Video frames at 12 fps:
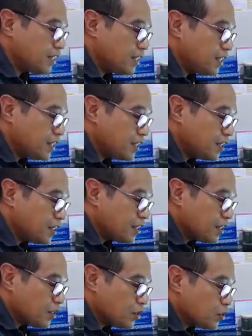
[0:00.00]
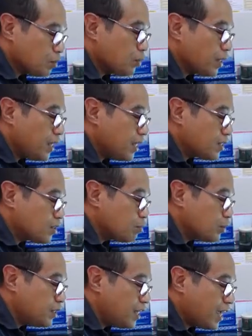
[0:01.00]
ini sumbu X,
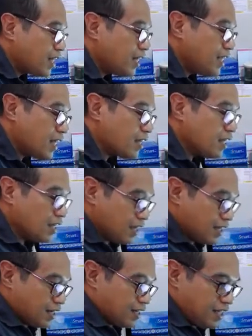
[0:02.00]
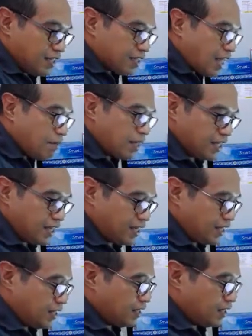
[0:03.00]
sumbu Y Anda lihat di tablet
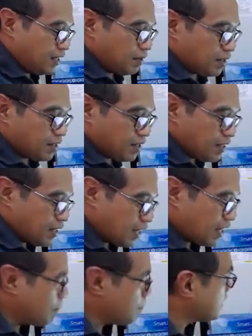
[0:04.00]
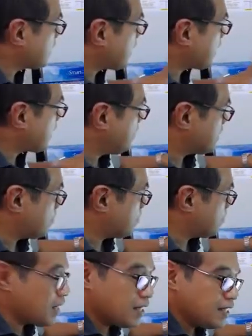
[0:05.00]
ini gambarnya tampil
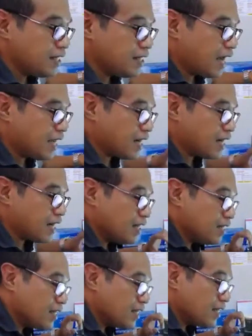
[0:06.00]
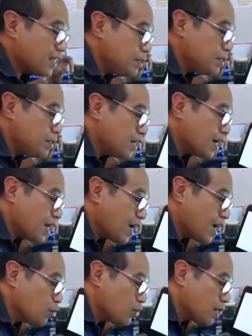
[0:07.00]
sama dengan di layar jadi saya bisa dengan
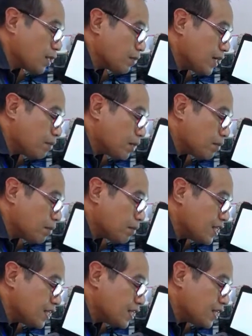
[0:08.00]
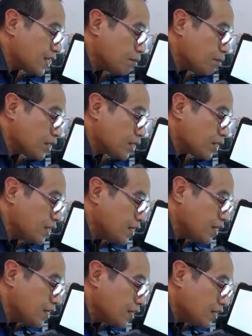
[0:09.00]
akurat menggambar misalnya saya buat
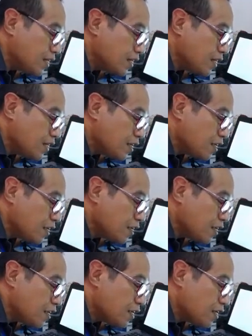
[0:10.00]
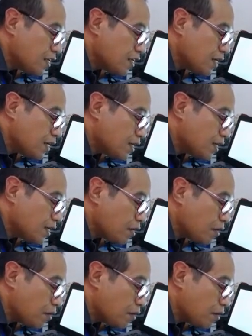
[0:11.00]
gini saya
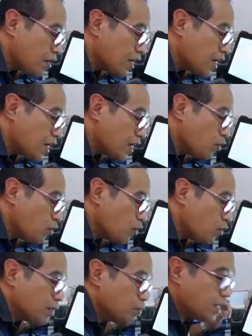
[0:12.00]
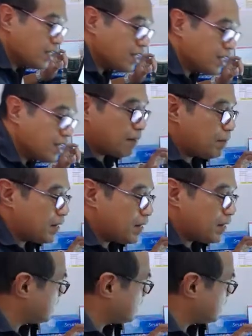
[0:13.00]
bisa dengan akurat menemukan karena gambar